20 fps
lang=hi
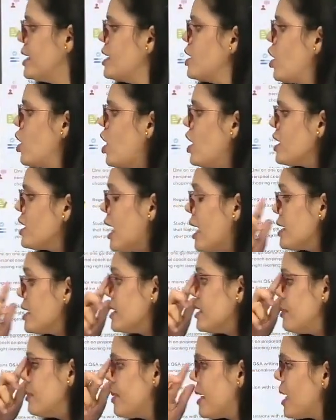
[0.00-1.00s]
हैं और
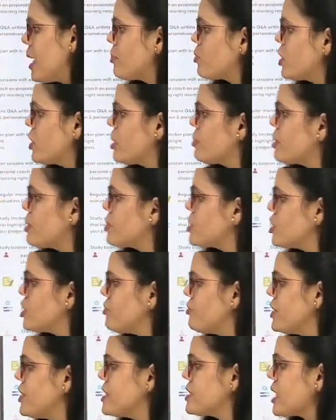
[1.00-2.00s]
अगर मैं आपको एक बार
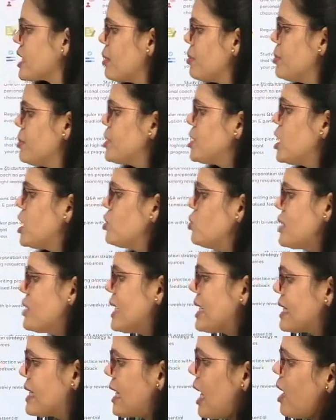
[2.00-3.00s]
बच्चे फीस का भी बता दूँ
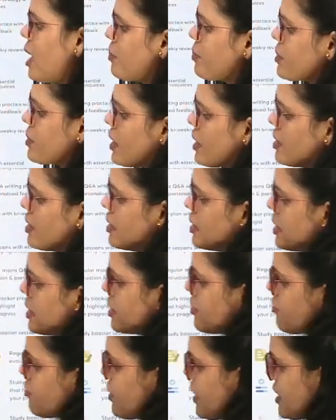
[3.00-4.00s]
कि क्या आपका
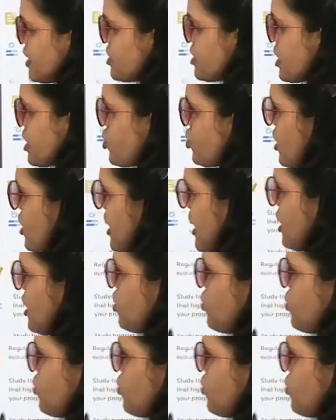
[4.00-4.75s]
फी स्ट्रक्चर